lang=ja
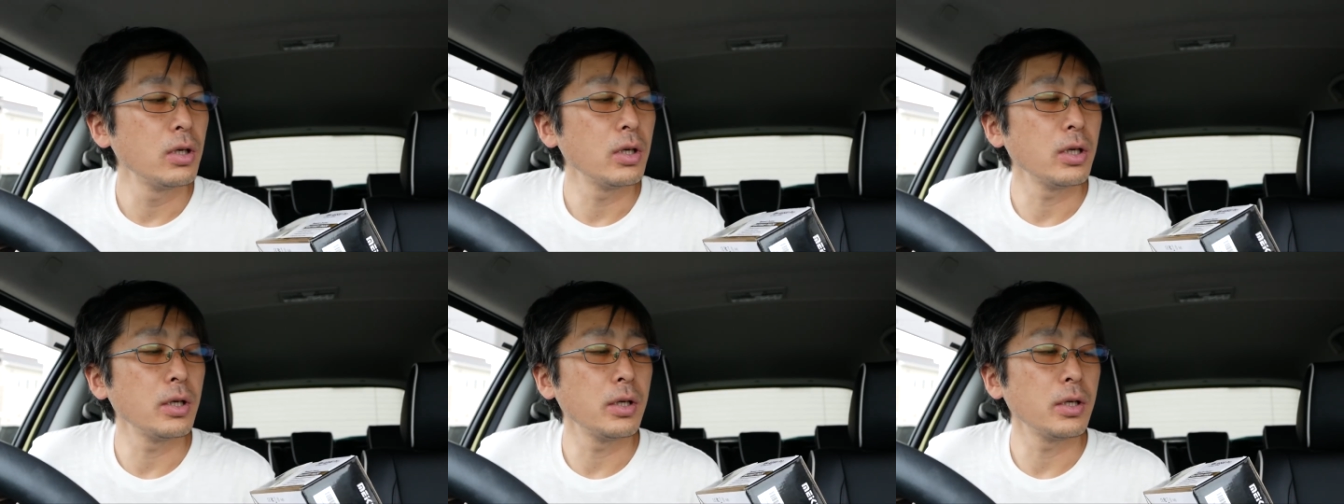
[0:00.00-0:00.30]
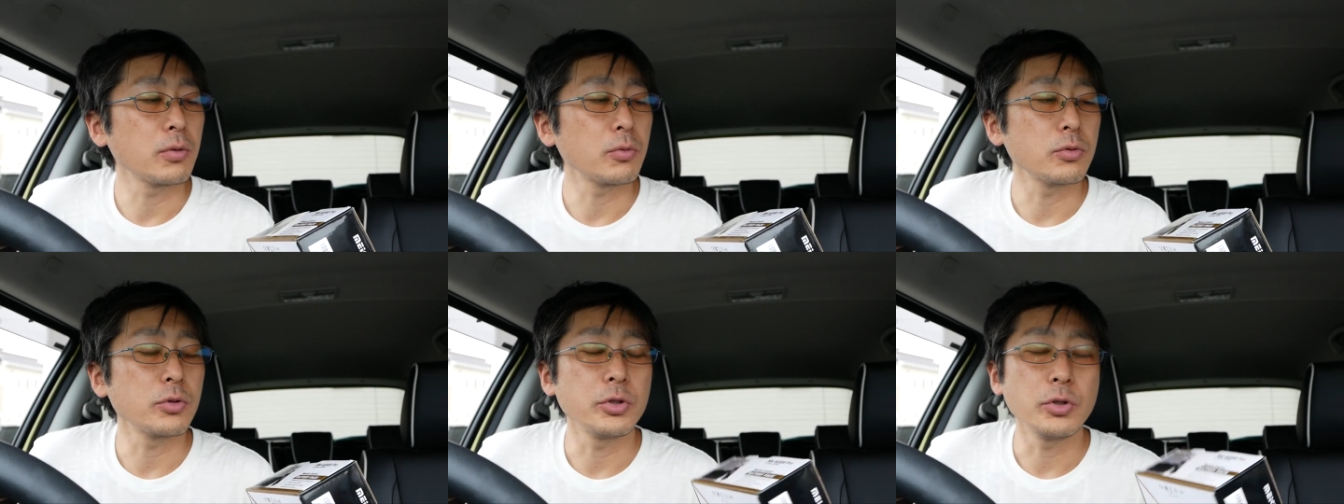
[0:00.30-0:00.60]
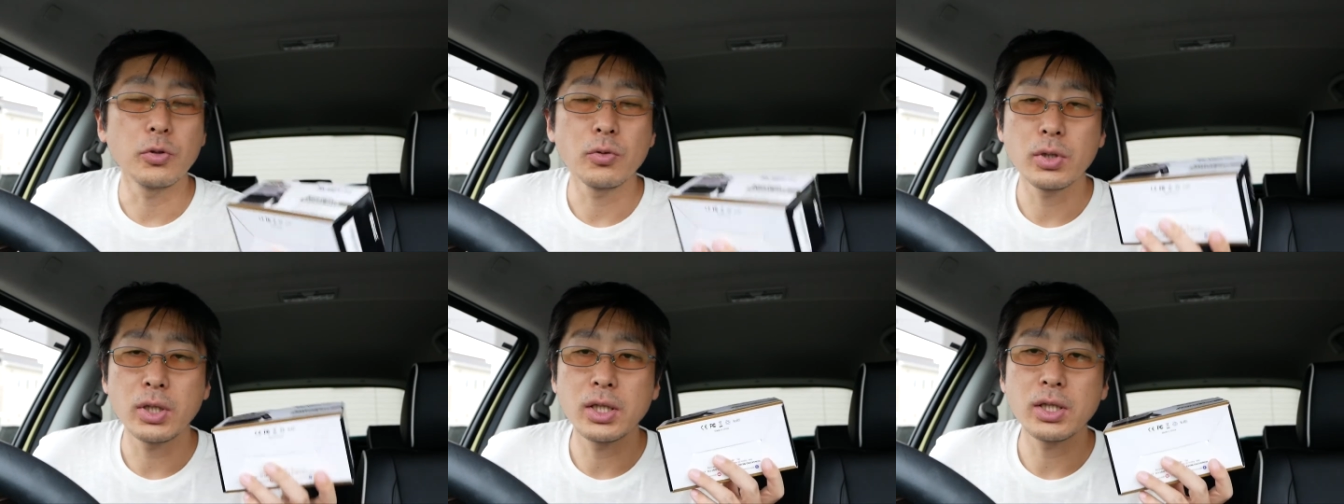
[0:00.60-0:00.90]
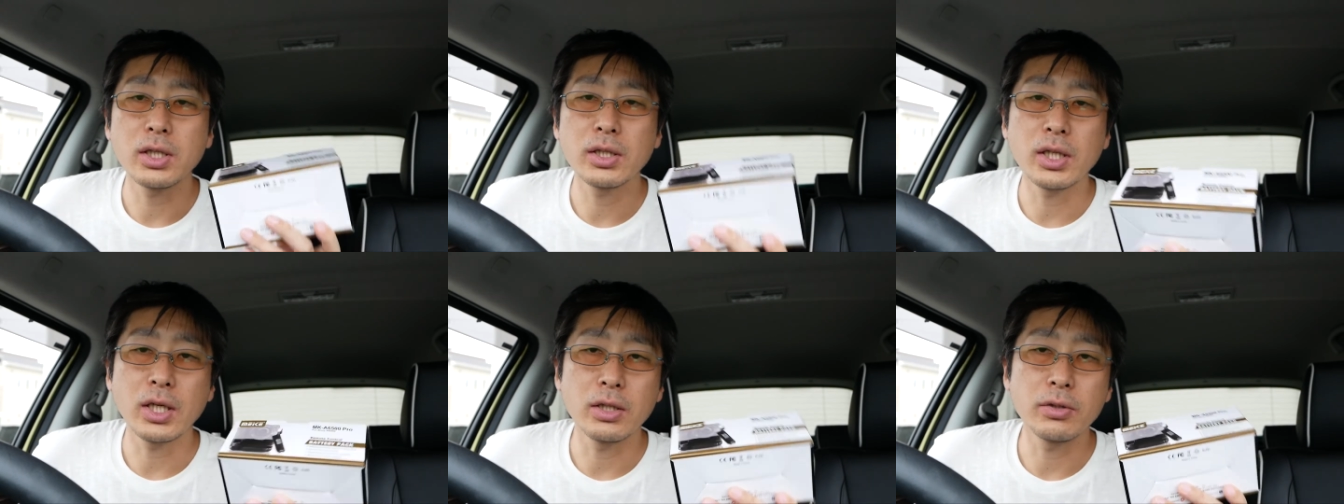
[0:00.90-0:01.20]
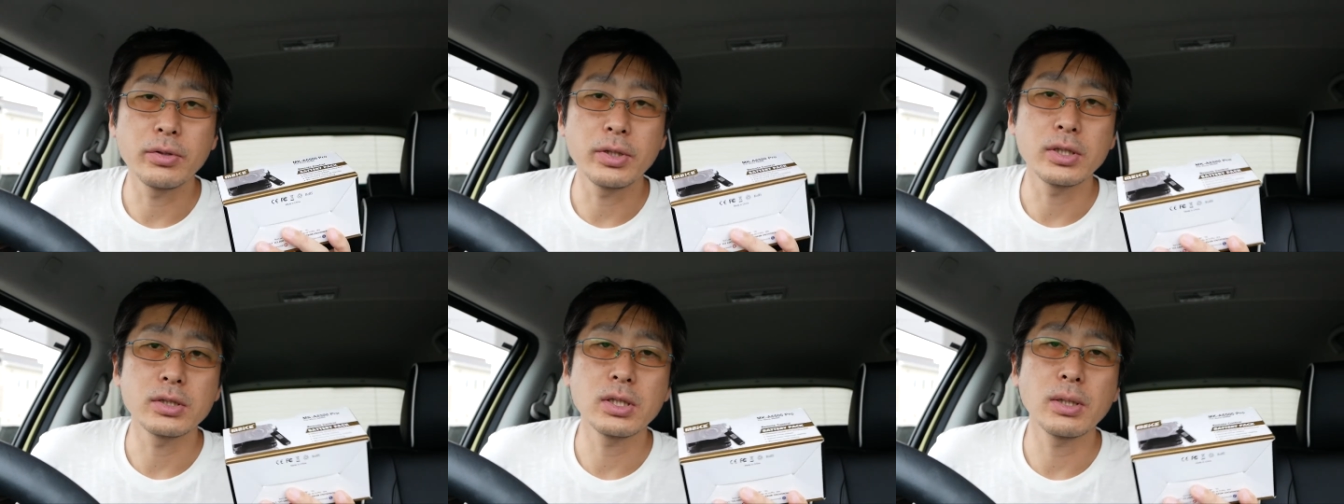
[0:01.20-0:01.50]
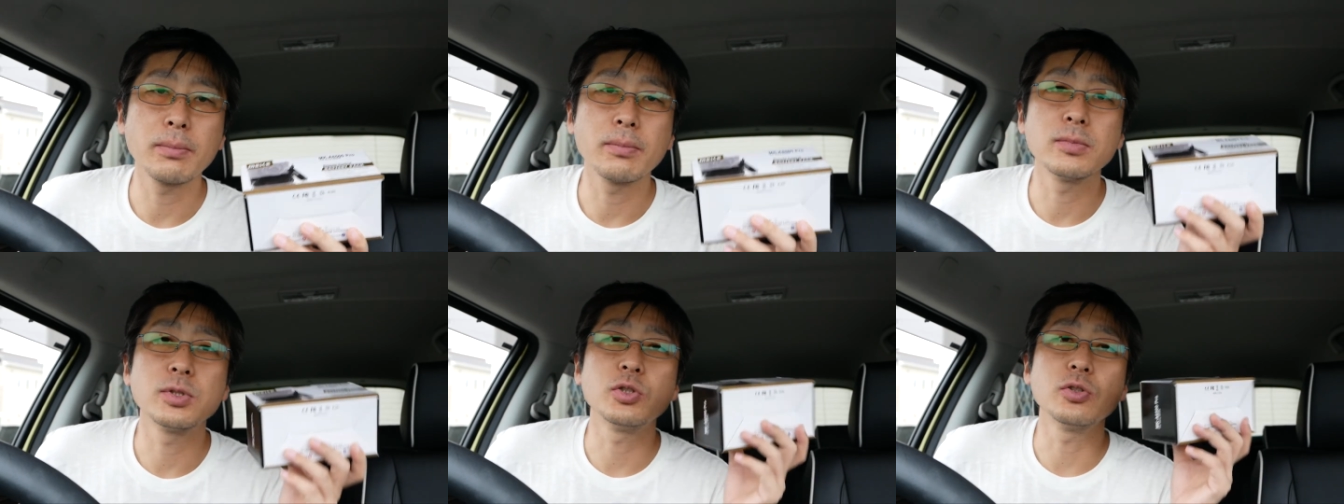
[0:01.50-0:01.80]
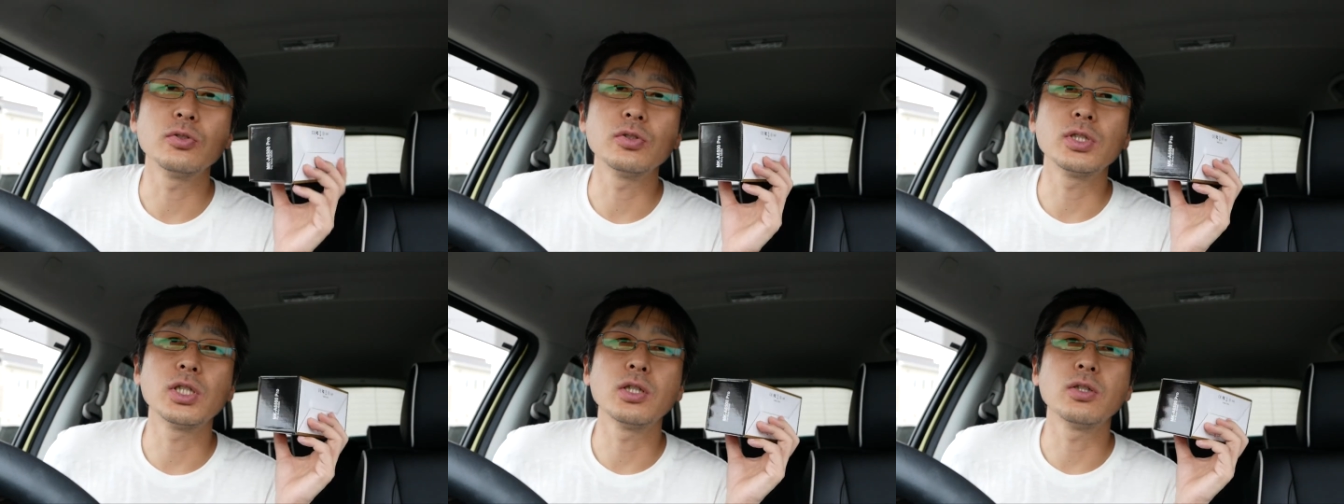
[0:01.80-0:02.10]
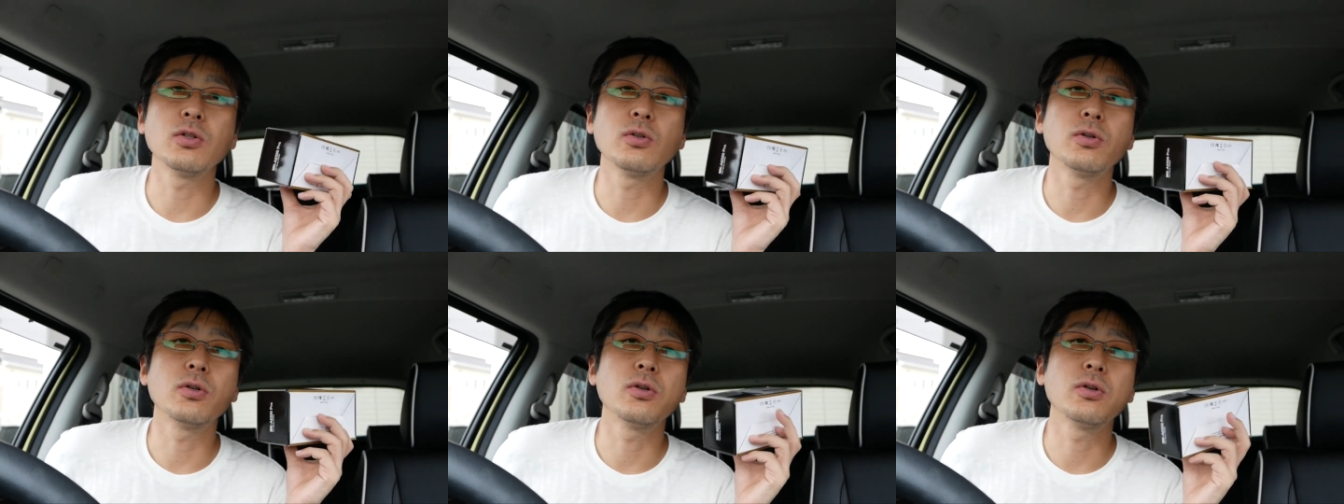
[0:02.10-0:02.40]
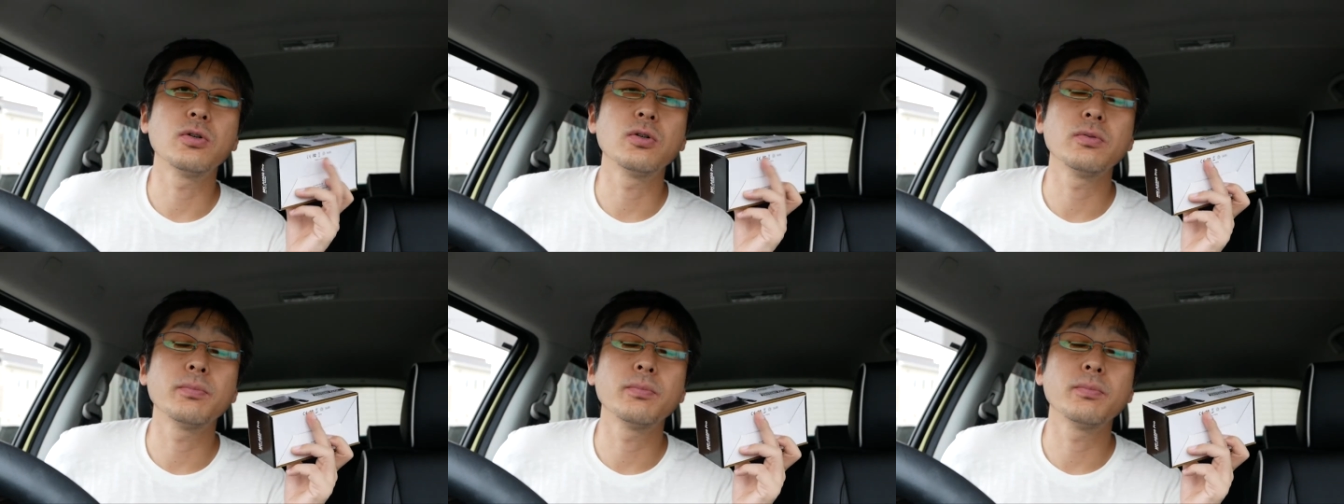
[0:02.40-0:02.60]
えー、この4桁台のやつは純正の